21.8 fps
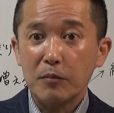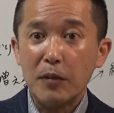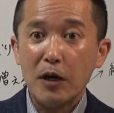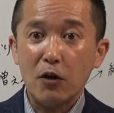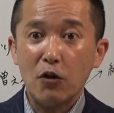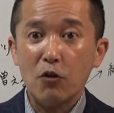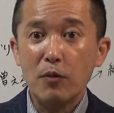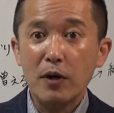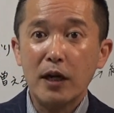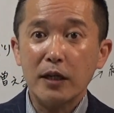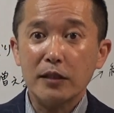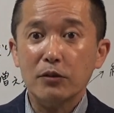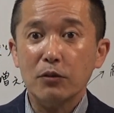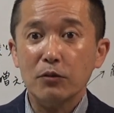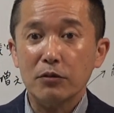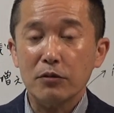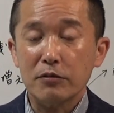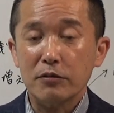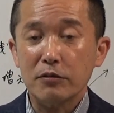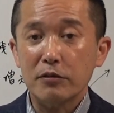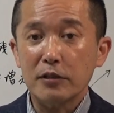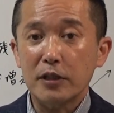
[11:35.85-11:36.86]
まあごまかそう
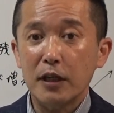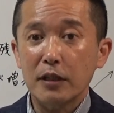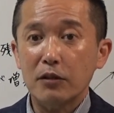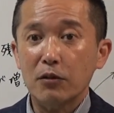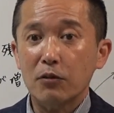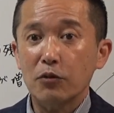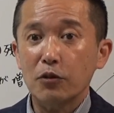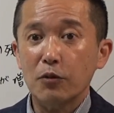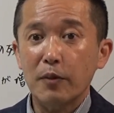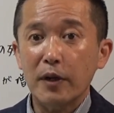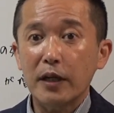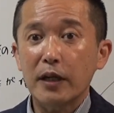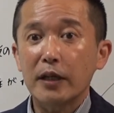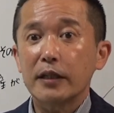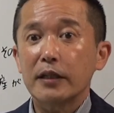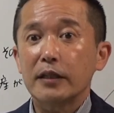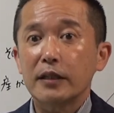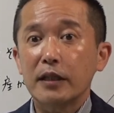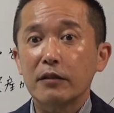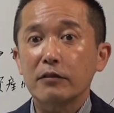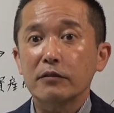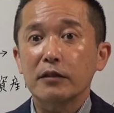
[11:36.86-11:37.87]
とするかってことばっか
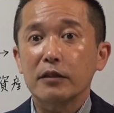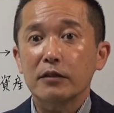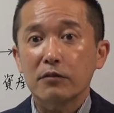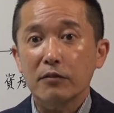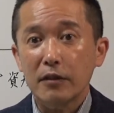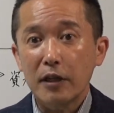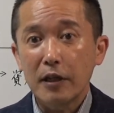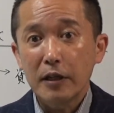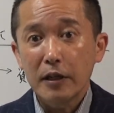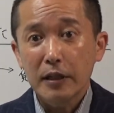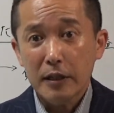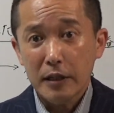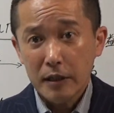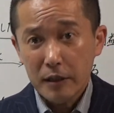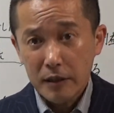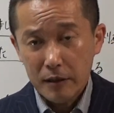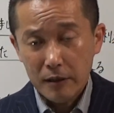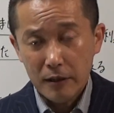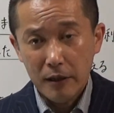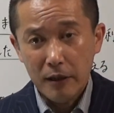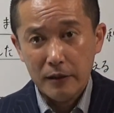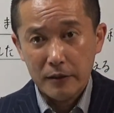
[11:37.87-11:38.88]
りやるんですよね。
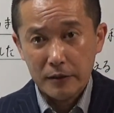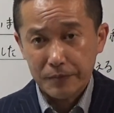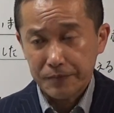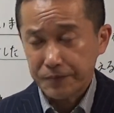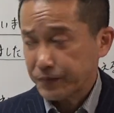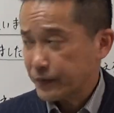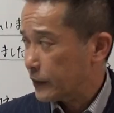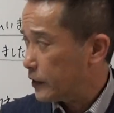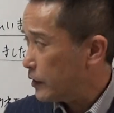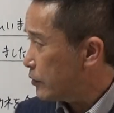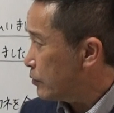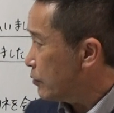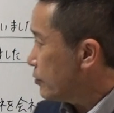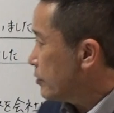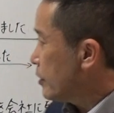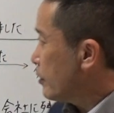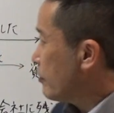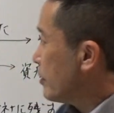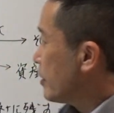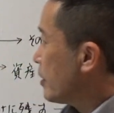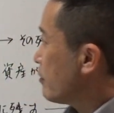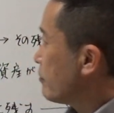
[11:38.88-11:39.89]
でそん
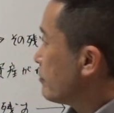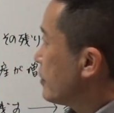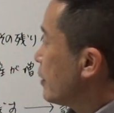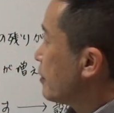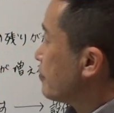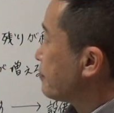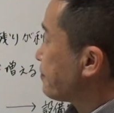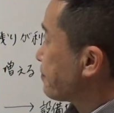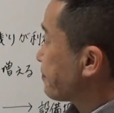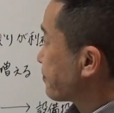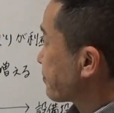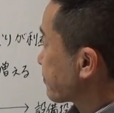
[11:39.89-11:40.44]
ではなくて